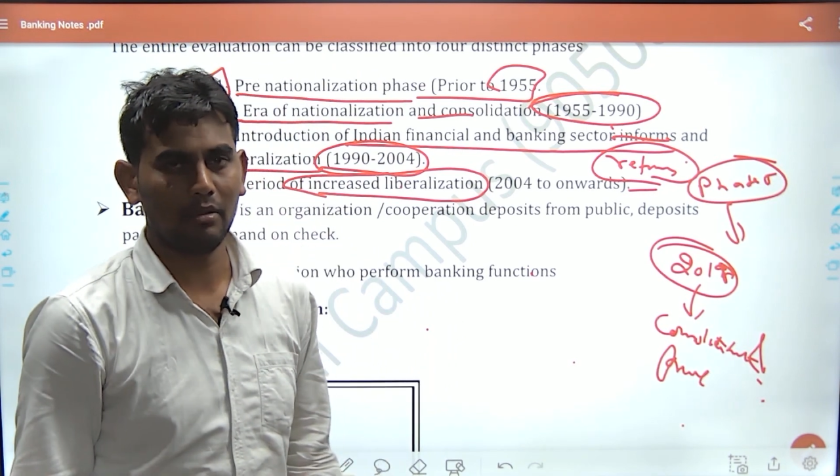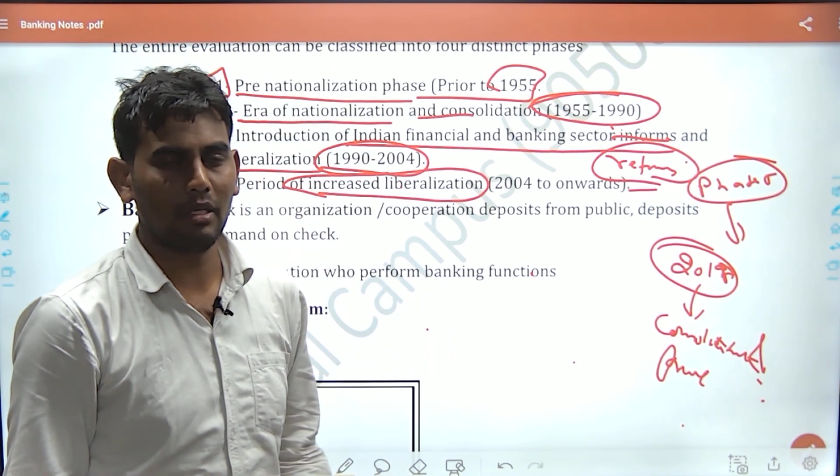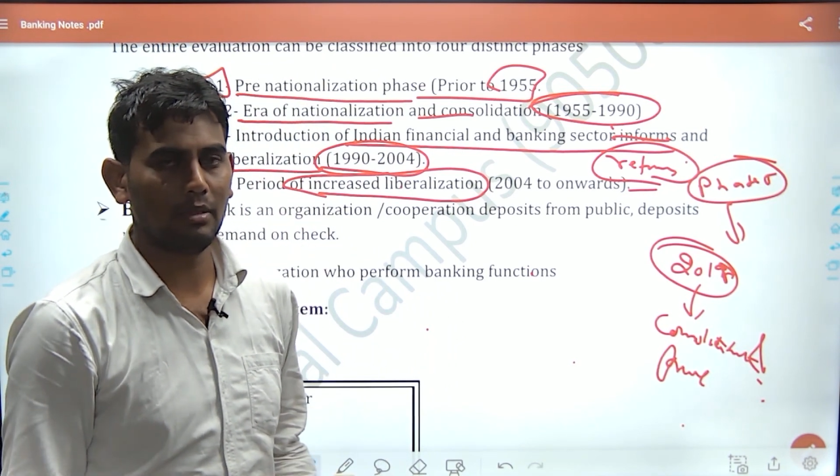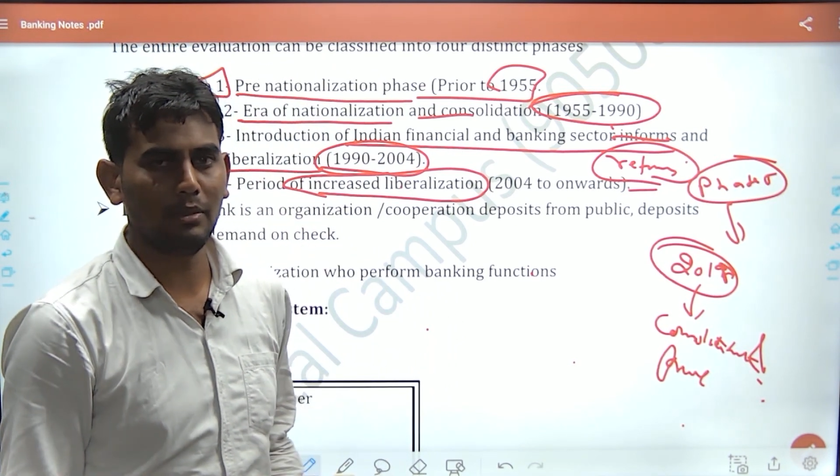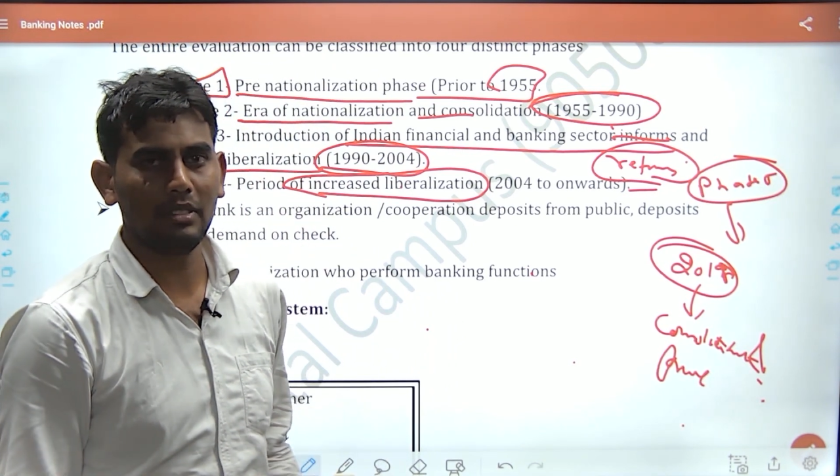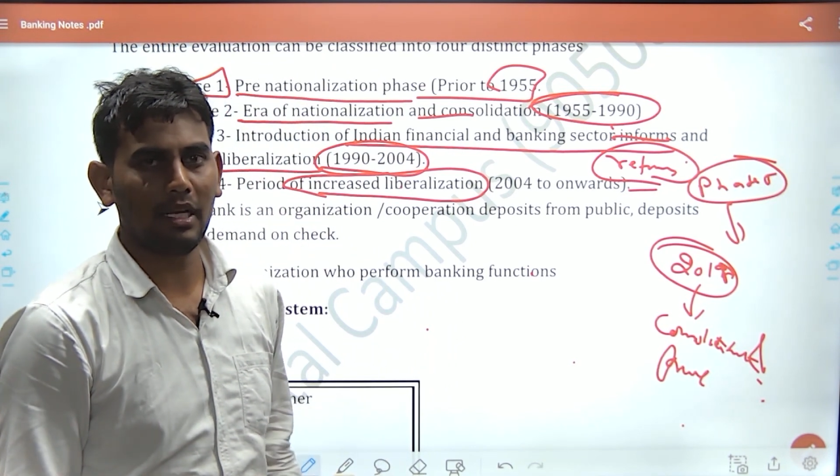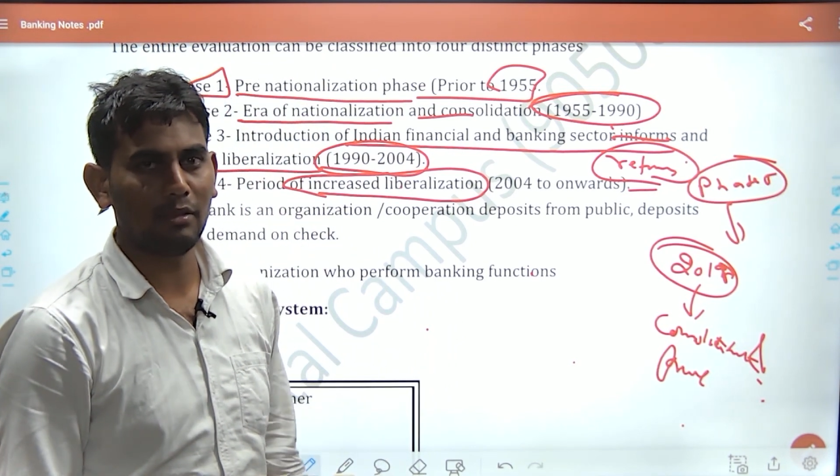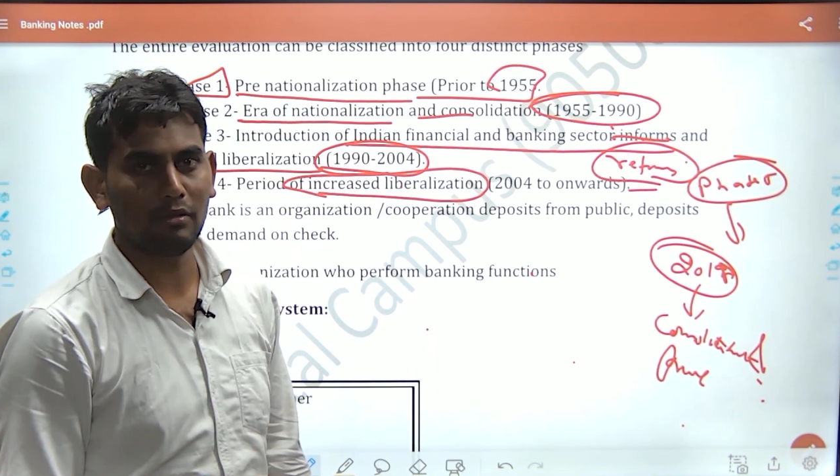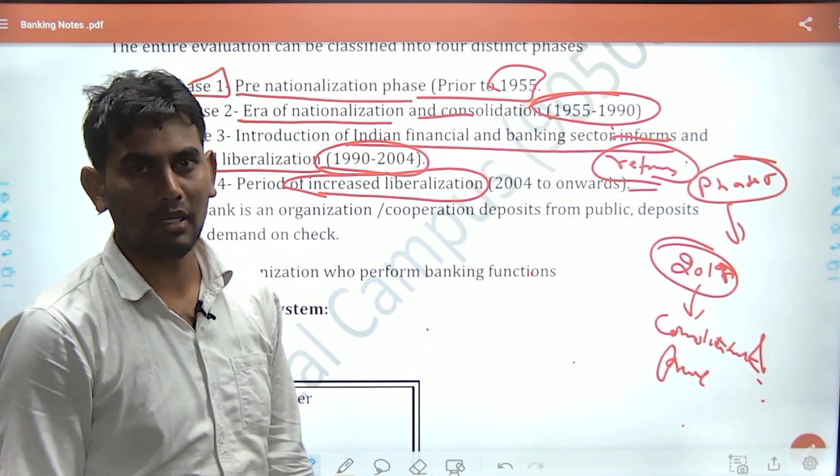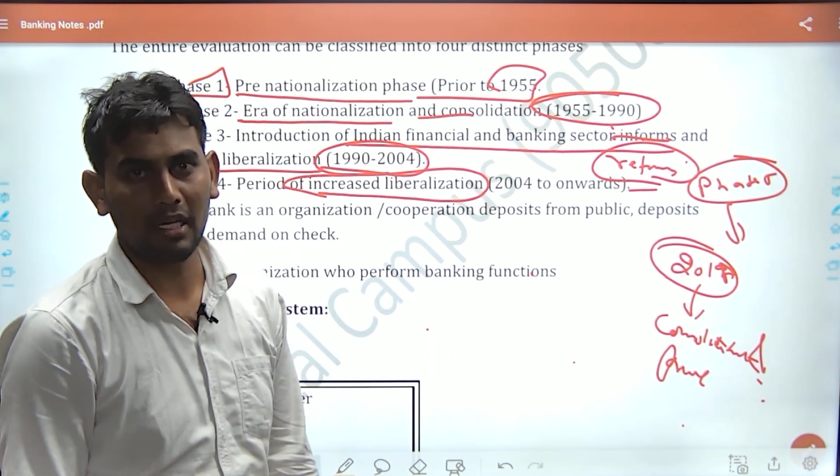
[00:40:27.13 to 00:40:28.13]
दस बीस साल तो
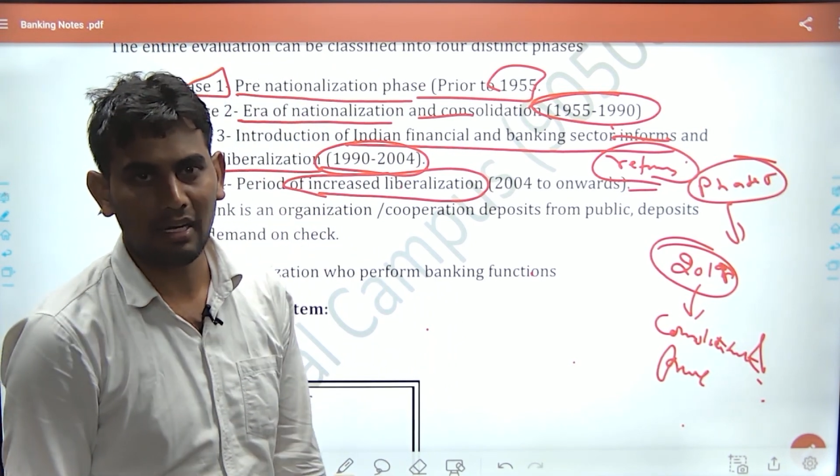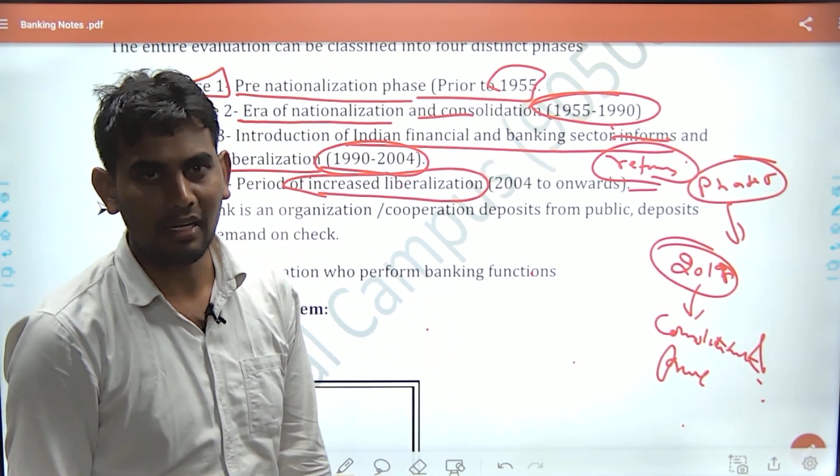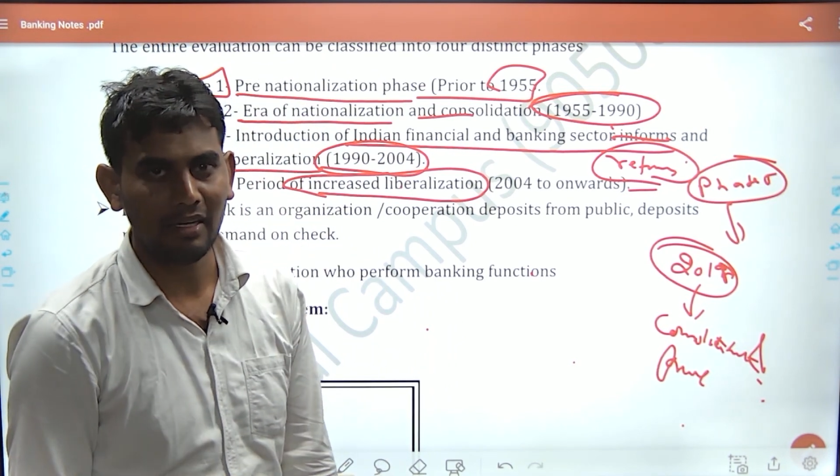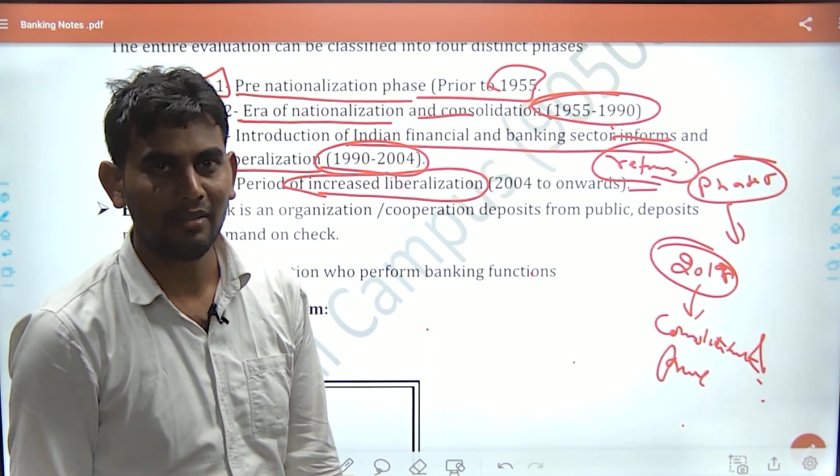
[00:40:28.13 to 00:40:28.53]
चलेगा ना